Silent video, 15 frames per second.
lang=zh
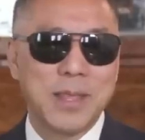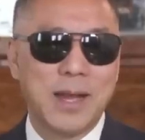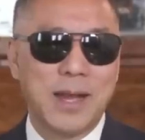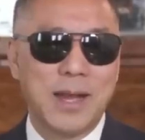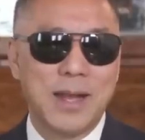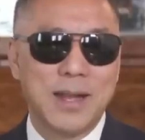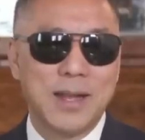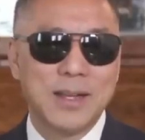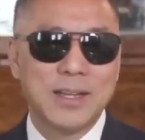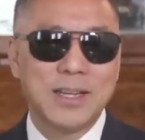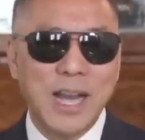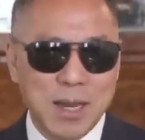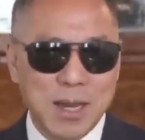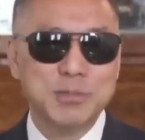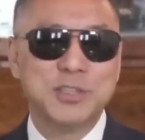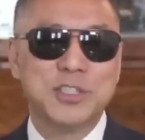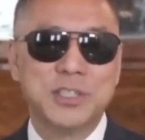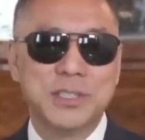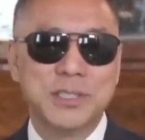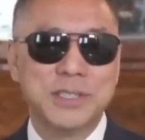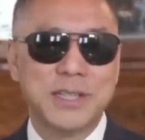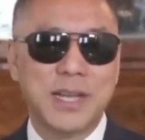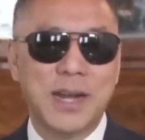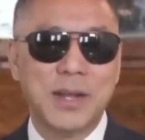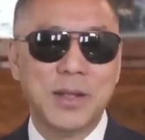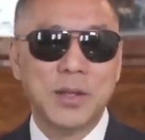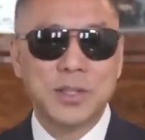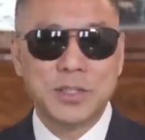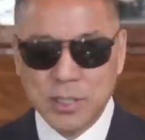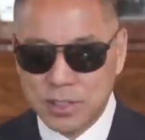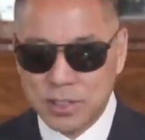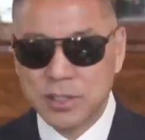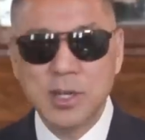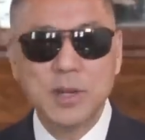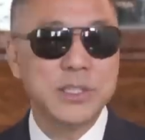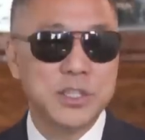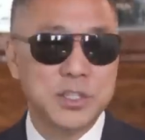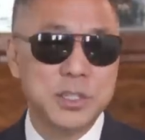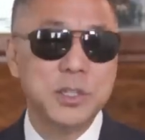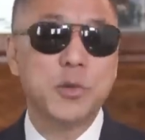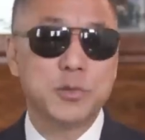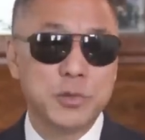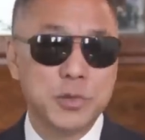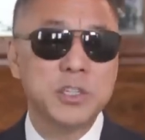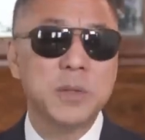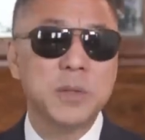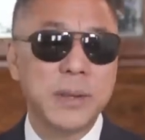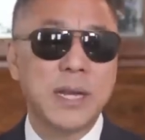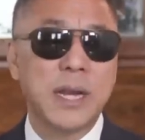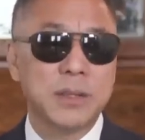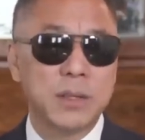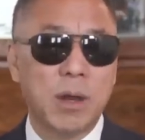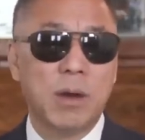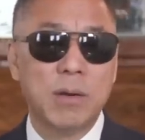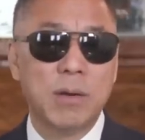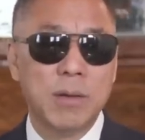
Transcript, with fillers: 啊，看不起习家，甚至认为习随时被干掉，